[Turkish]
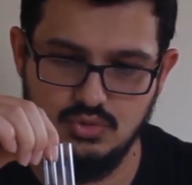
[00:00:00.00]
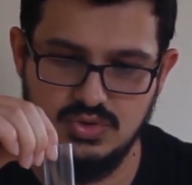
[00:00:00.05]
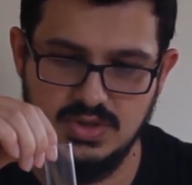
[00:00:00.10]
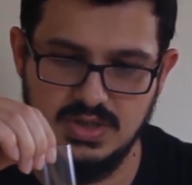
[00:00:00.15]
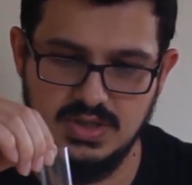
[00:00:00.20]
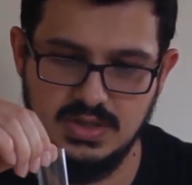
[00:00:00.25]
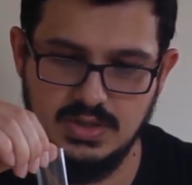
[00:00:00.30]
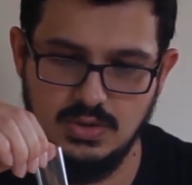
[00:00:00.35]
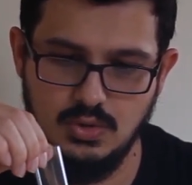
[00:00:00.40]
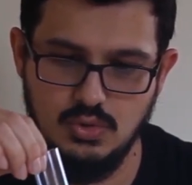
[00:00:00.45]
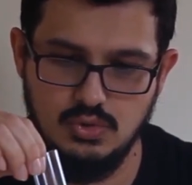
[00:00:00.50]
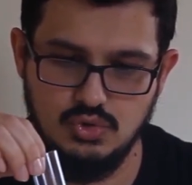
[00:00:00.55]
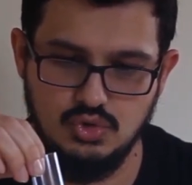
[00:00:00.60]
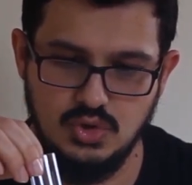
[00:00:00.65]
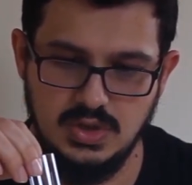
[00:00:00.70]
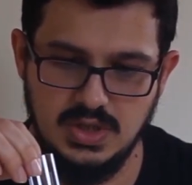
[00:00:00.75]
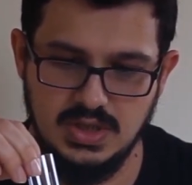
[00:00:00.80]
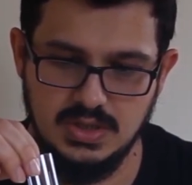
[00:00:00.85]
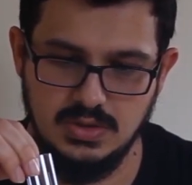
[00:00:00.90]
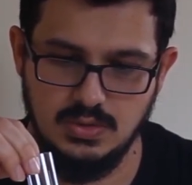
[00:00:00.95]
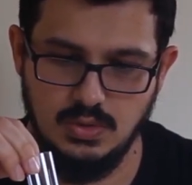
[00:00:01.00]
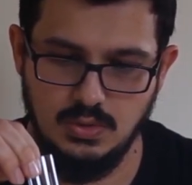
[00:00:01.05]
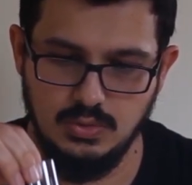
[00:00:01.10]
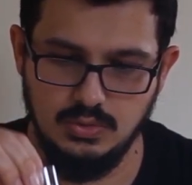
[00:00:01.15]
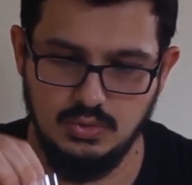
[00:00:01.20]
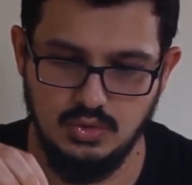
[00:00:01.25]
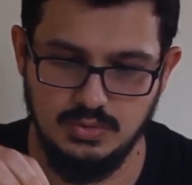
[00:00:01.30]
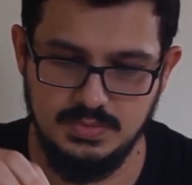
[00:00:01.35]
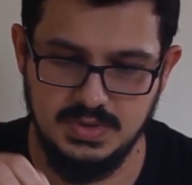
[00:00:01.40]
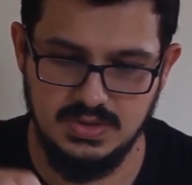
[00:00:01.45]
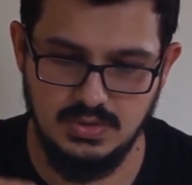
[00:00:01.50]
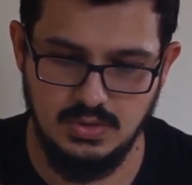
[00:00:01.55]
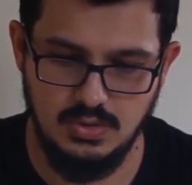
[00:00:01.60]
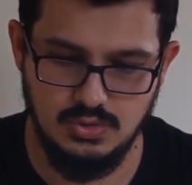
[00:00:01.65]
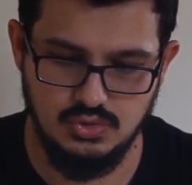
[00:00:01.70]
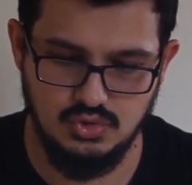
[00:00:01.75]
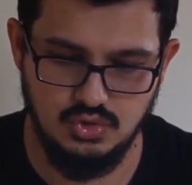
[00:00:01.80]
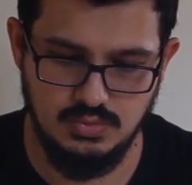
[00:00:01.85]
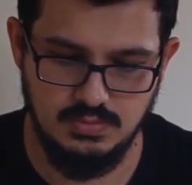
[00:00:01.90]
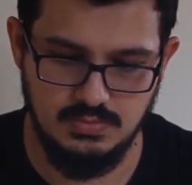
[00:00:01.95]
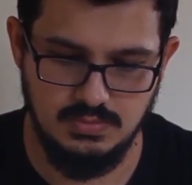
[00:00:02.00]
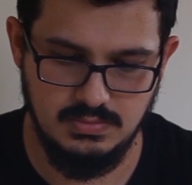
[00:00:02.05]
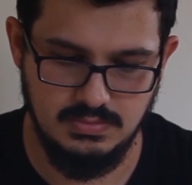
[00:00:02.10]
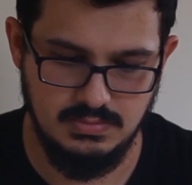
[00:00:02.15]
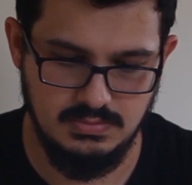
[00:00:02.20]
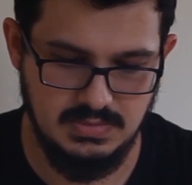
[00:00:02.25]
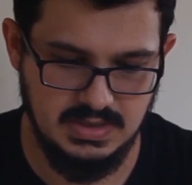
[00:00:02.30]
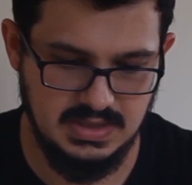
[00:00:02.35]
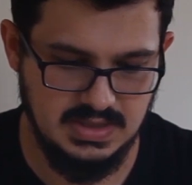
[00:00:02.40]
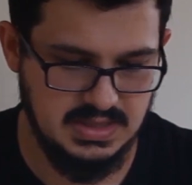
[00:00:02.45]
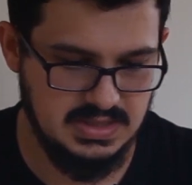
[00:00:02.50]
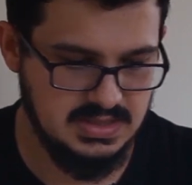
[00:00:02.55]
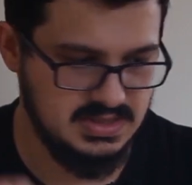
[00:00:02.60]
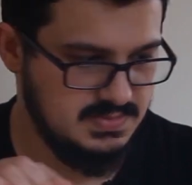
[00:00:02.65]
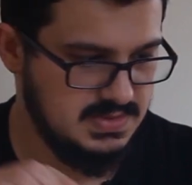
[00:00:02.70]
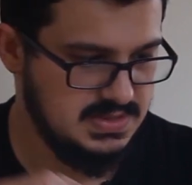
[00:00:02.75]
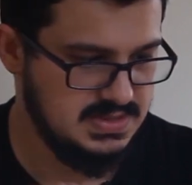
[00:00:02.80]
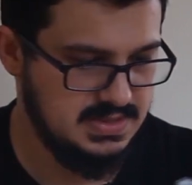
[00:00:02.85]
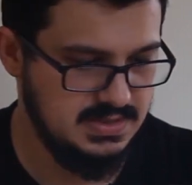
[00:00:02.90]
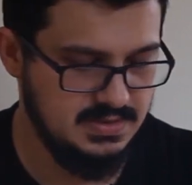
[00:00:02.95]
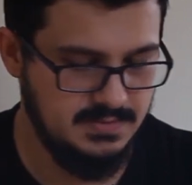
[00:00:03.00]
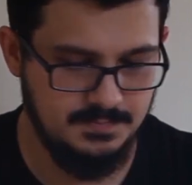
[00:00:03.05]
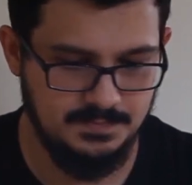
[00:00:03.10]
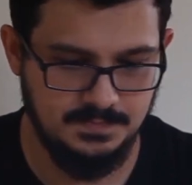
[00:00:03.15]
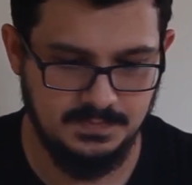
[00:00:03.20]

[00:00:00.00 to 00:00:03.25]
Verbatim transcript: üzerinde ölçülerin olduğu bir ölçüm mekanizması.